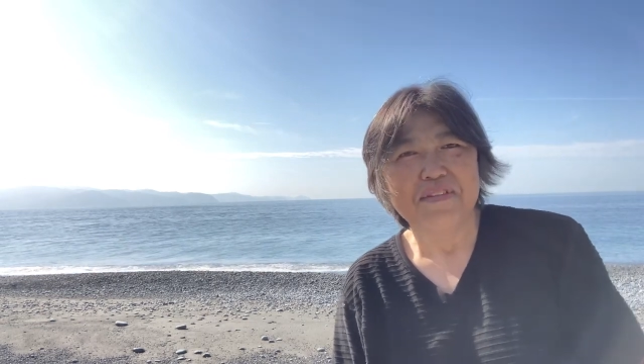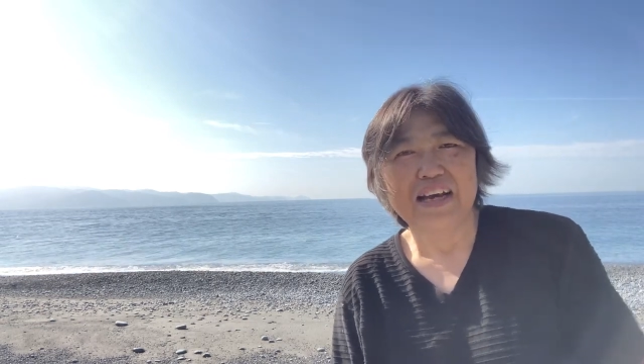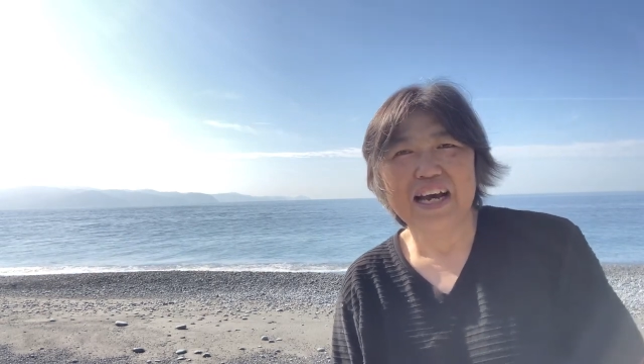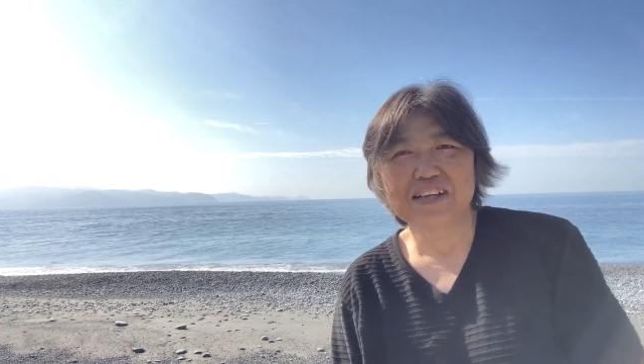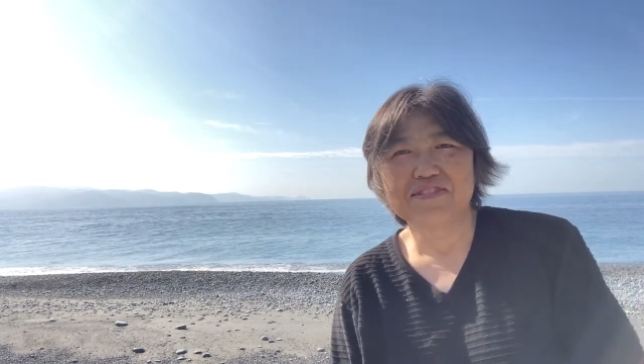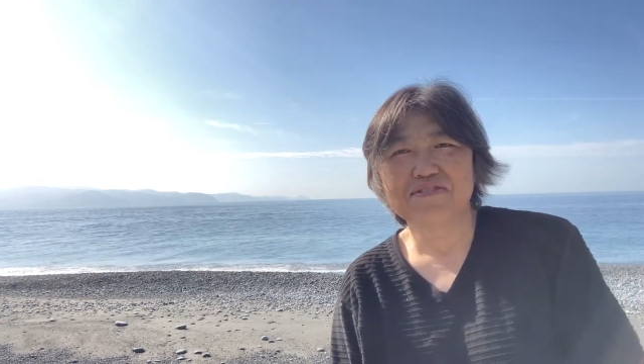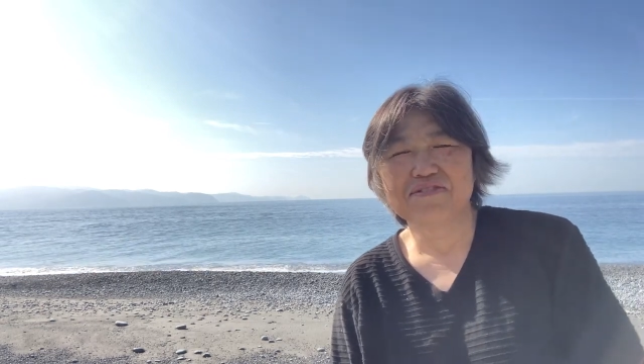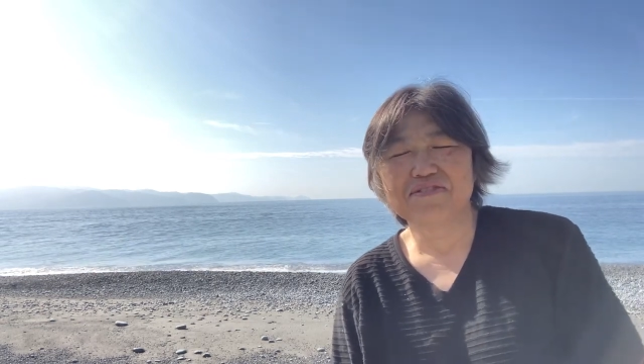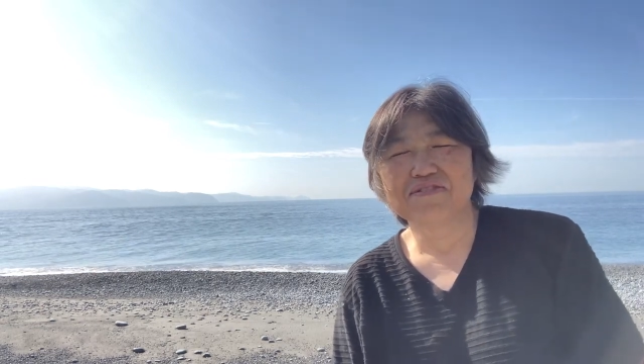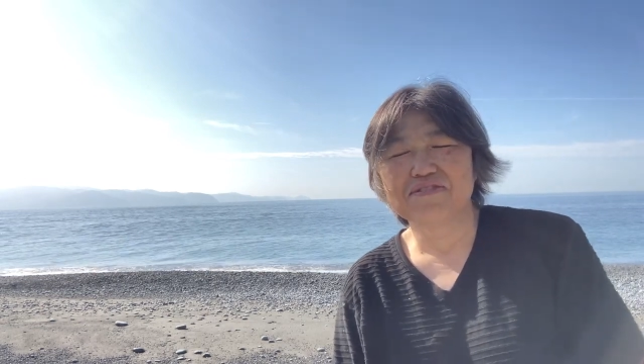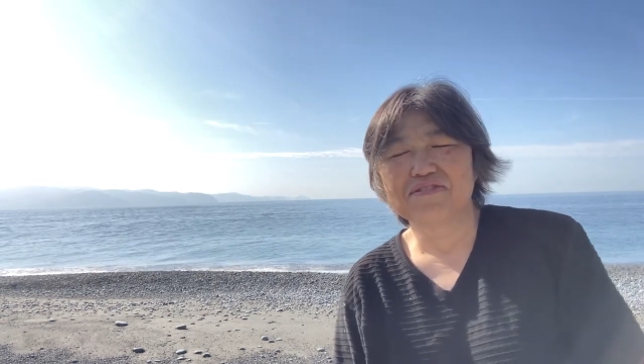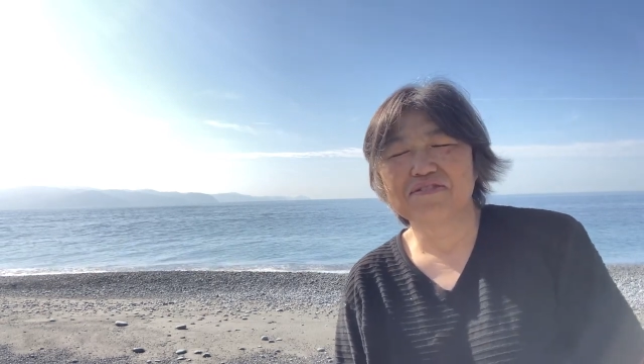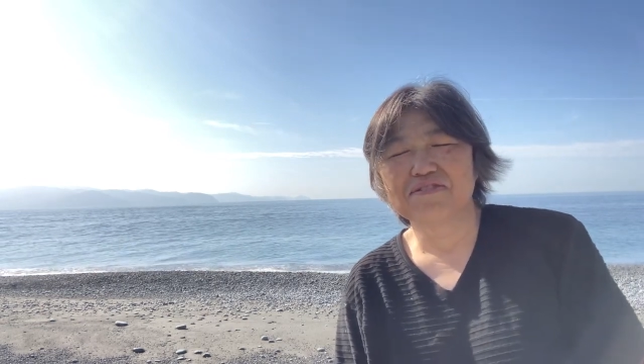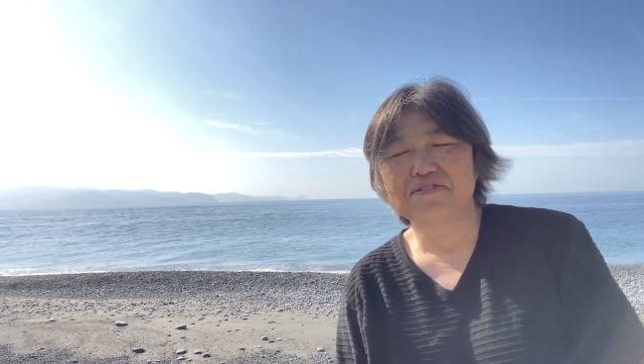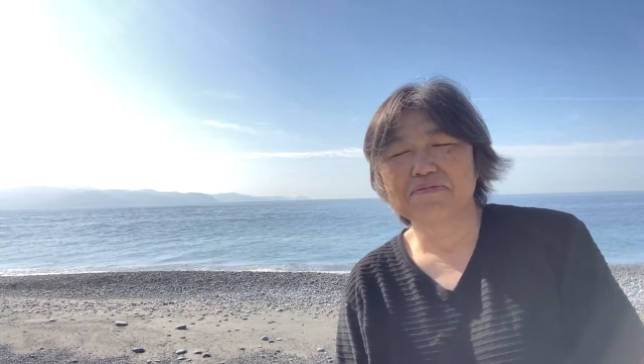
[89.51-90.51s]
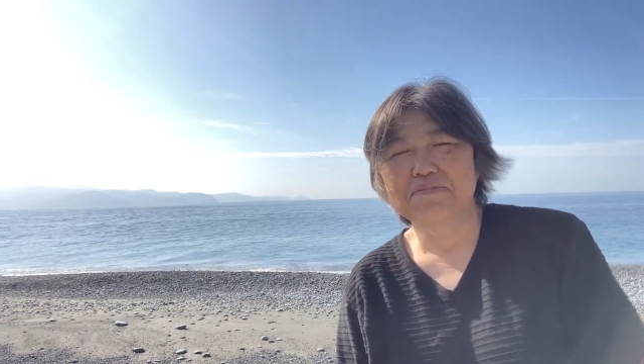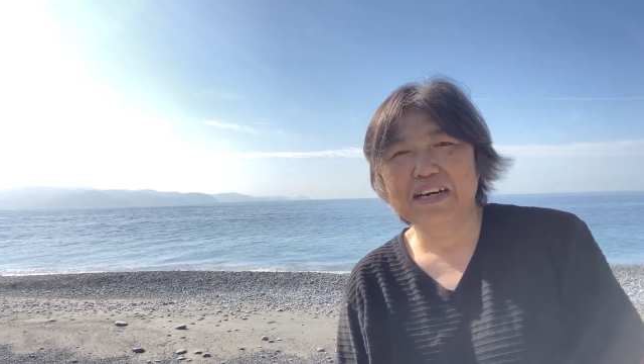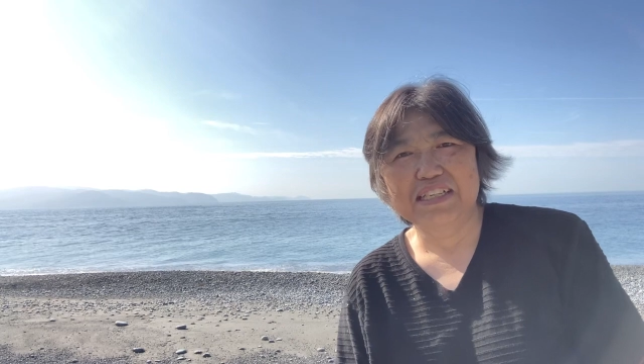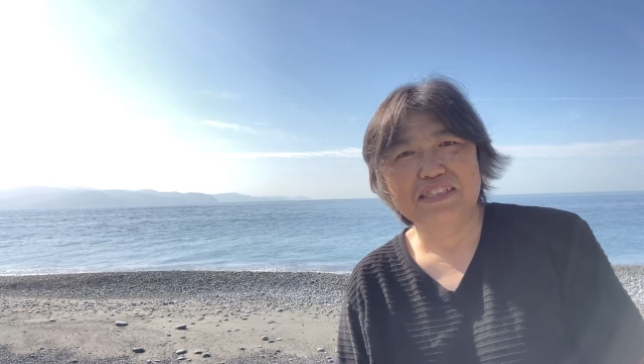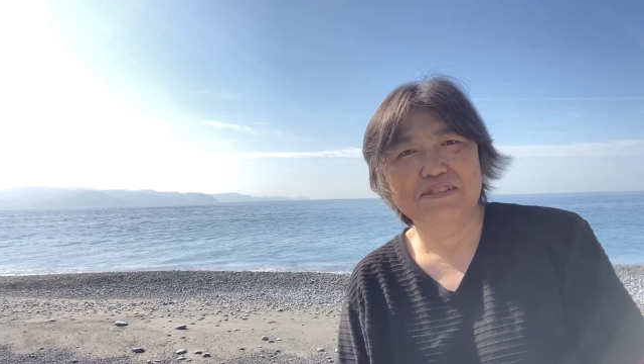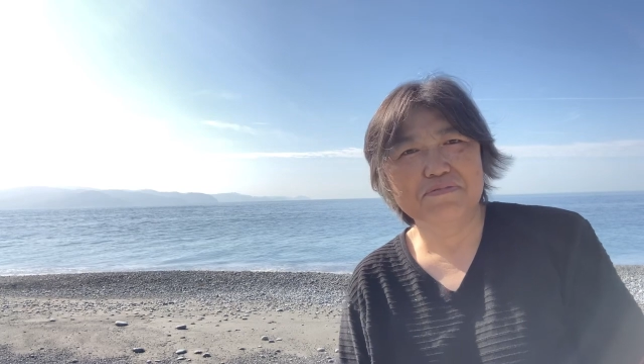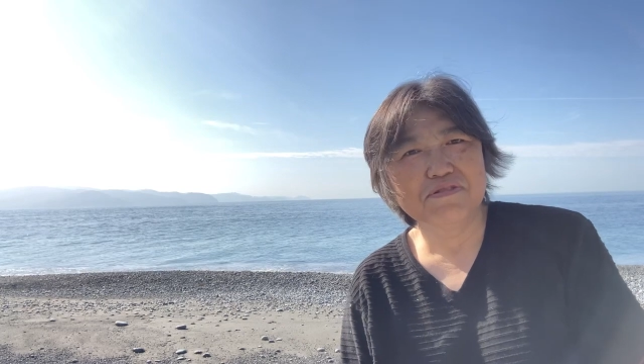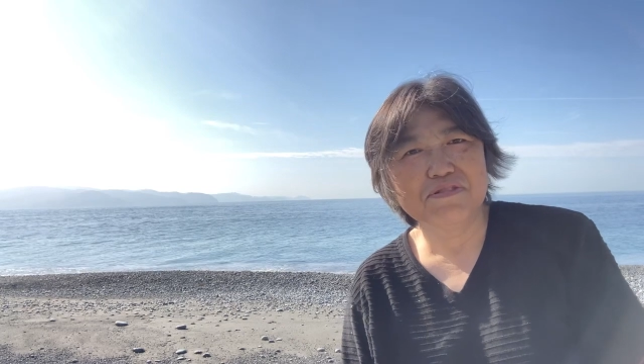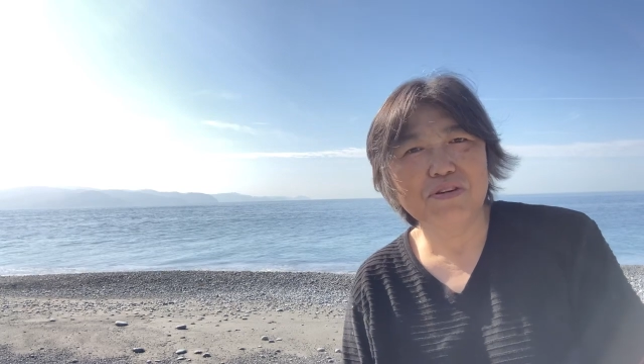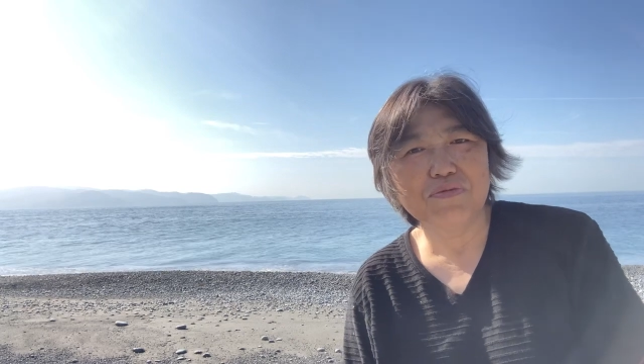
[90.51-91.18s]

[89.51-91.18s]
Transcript: あのー、まあ、自分は